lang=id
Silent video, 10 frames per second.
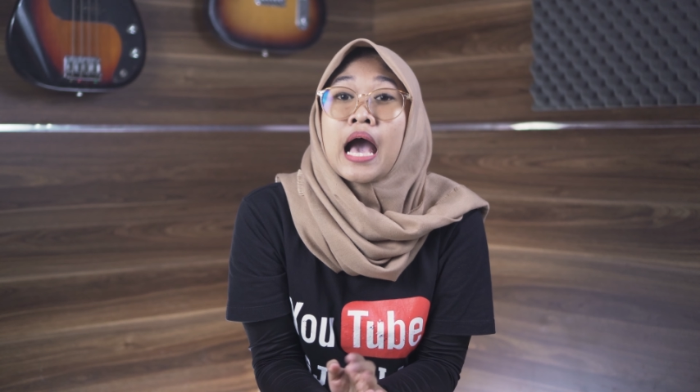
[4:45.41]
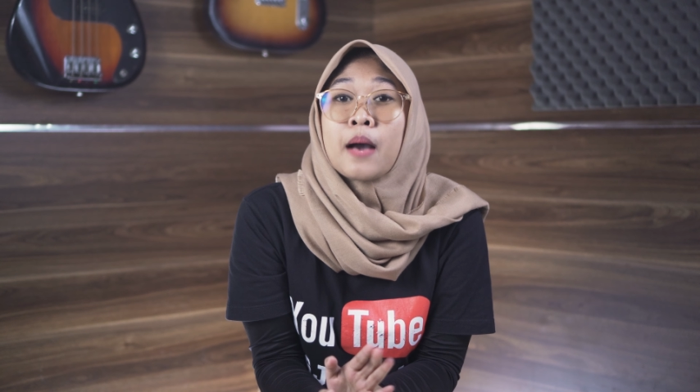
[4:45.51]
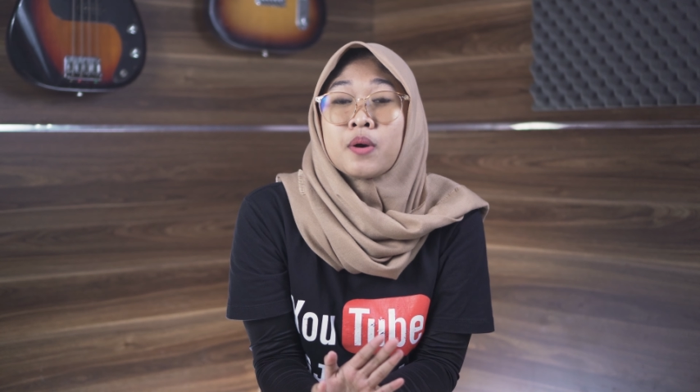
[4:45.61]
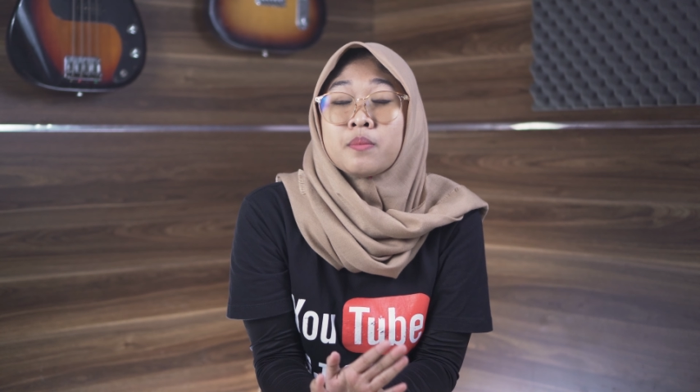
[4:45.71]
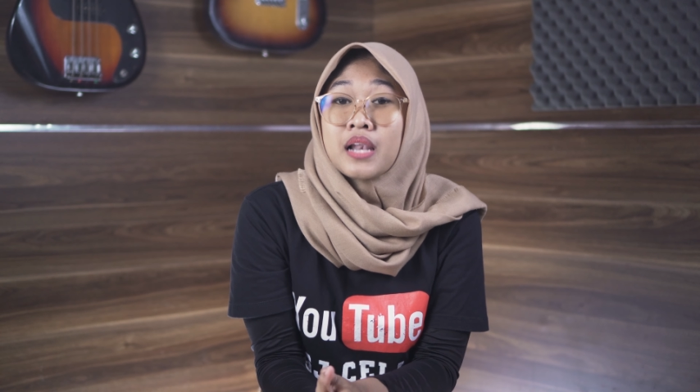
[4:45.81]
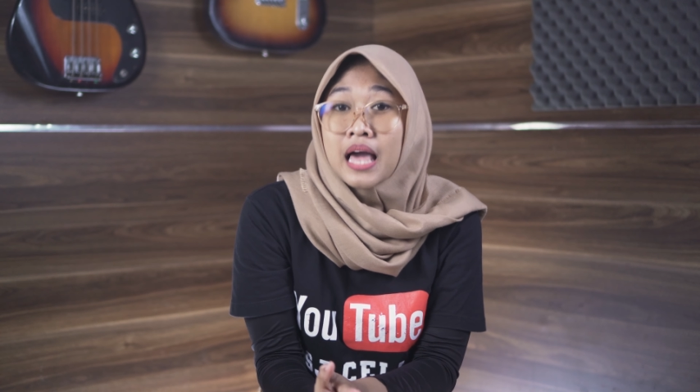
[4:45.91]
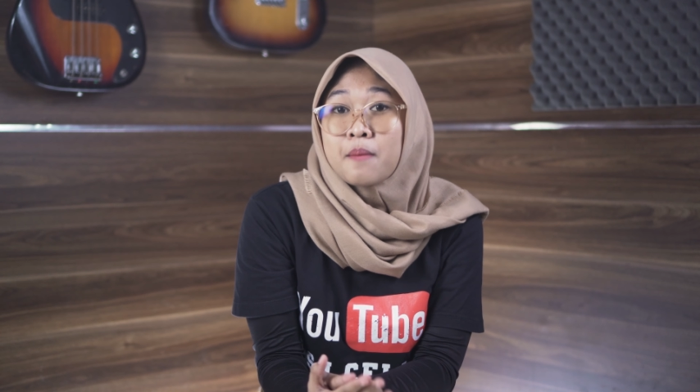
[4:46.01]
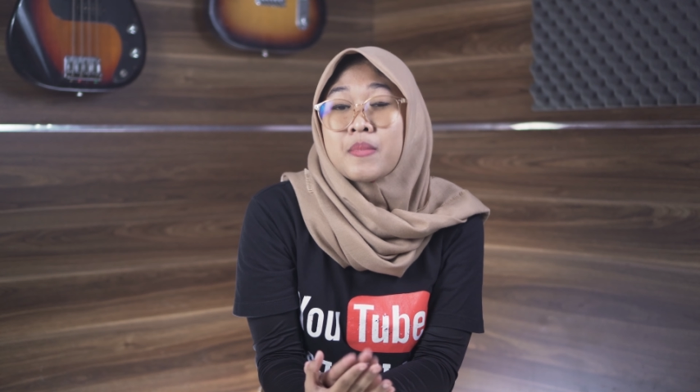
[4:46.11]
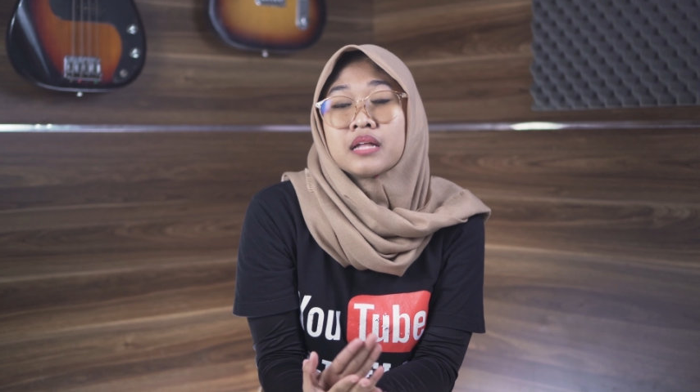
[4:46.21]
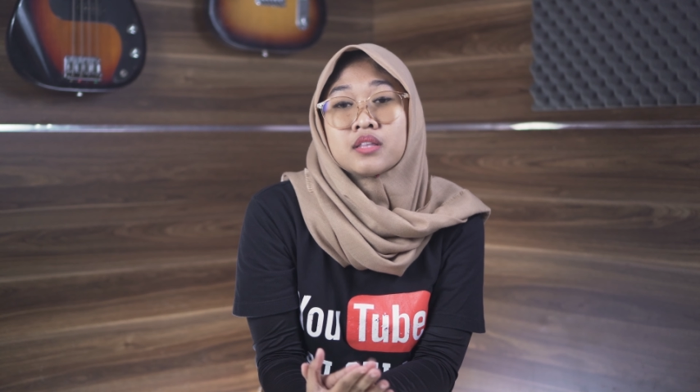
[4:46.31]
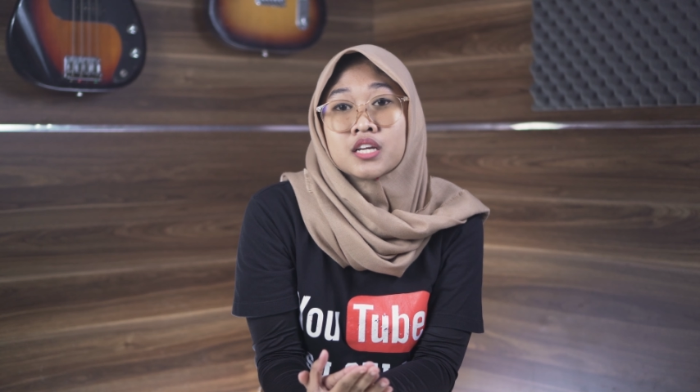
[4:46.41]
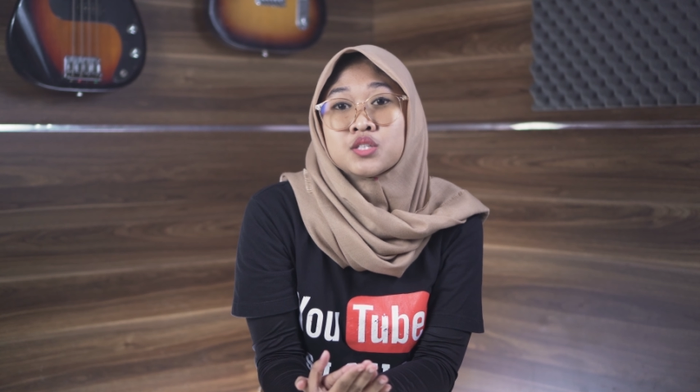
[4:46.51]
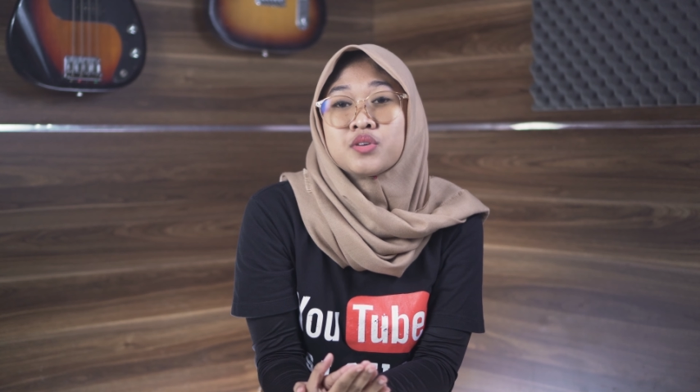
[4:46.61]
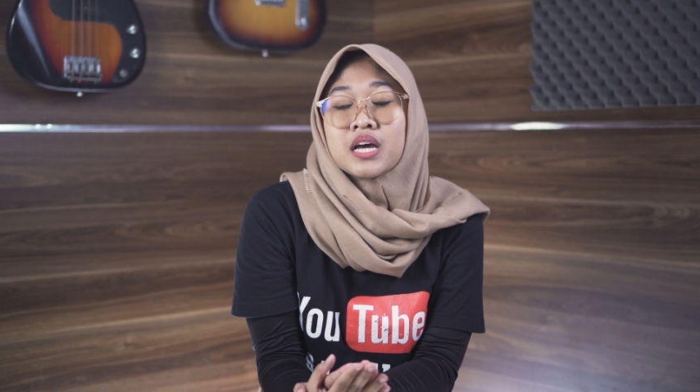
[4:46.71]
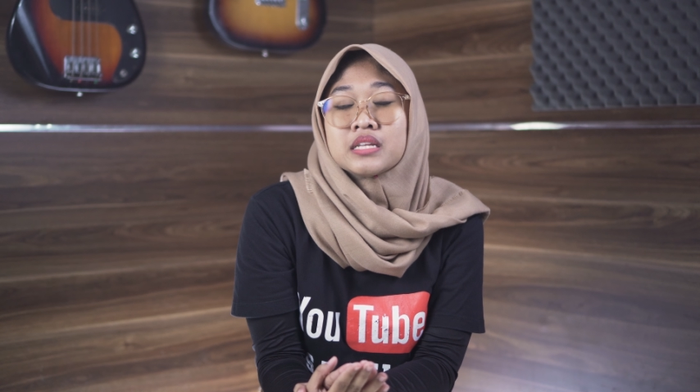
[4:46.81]
apabila baterai
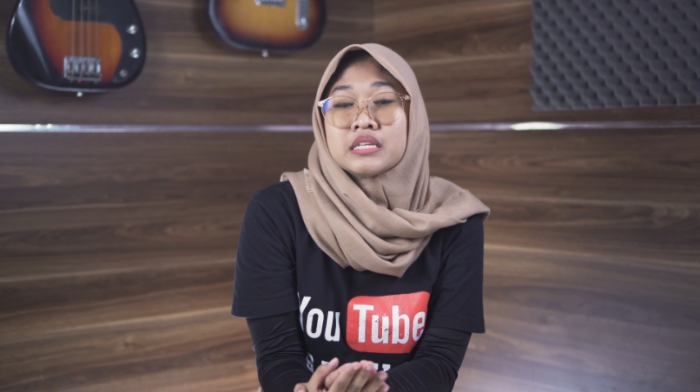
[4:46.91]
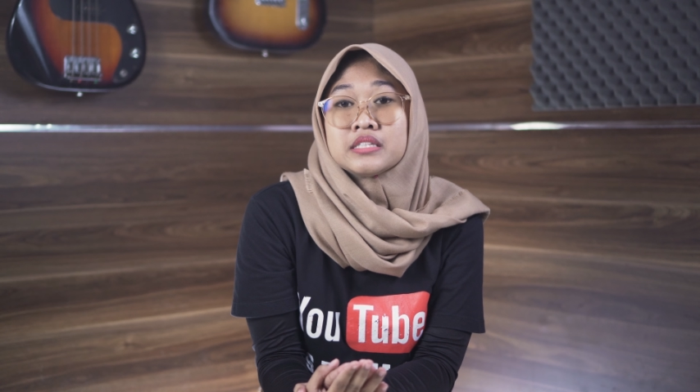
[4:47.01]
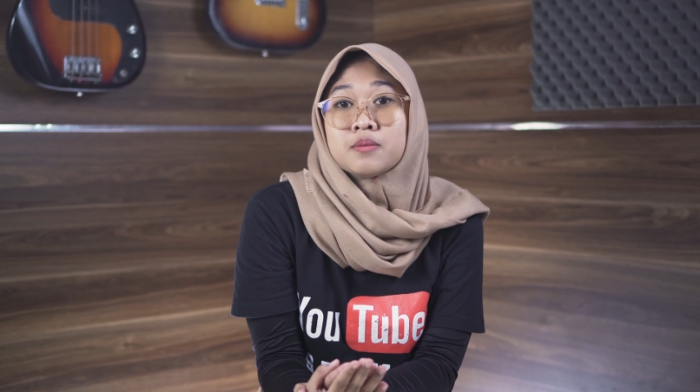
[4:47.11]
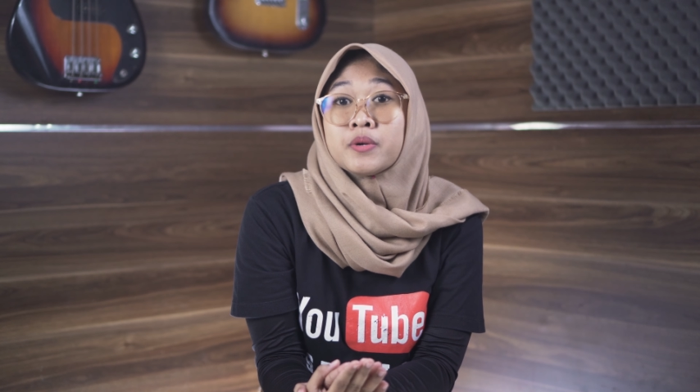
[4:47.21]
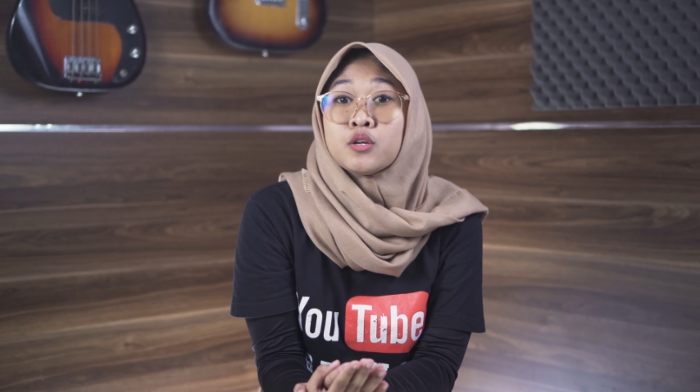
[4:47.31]
sudah terisi